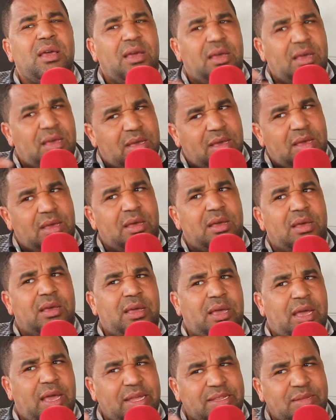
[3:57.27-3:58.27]

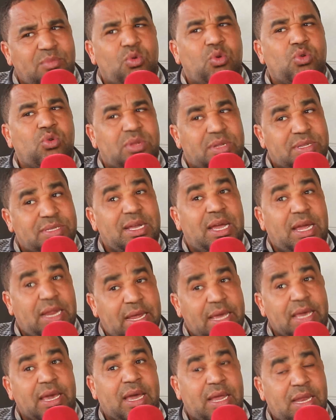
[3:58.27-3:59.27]
آه، عدم قدرتها
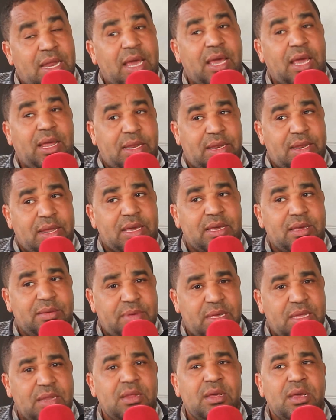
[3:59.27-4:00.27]
على اقناع
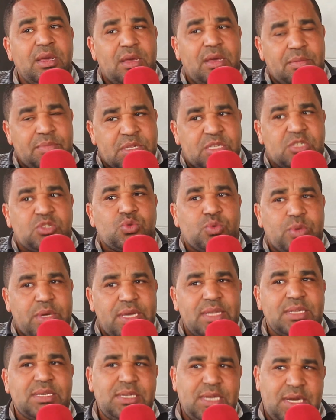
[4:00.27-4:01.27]
الناخبين
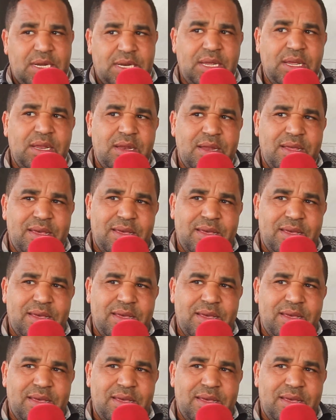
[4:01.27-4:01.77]
بالتصويت يعني